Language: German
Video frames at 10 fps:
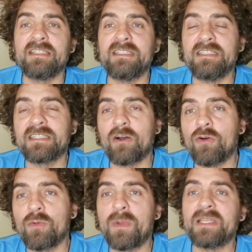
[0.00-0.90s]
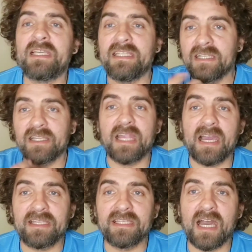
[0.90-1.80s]
dient auch bei der inneren
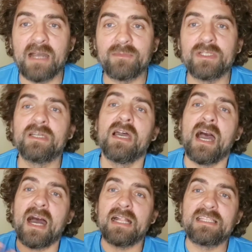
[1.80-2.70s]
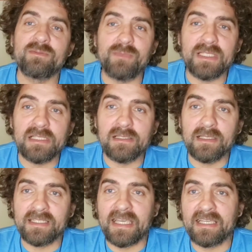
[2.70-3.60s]
Einnahme als Mittel
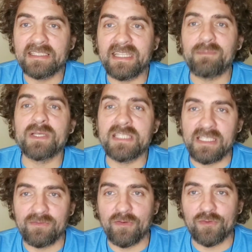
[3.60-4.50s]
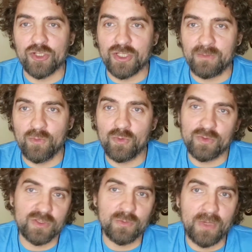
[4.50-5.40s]
gegen depressive
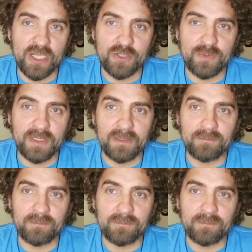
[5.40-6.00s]
Verstimmungen zum Beispiel.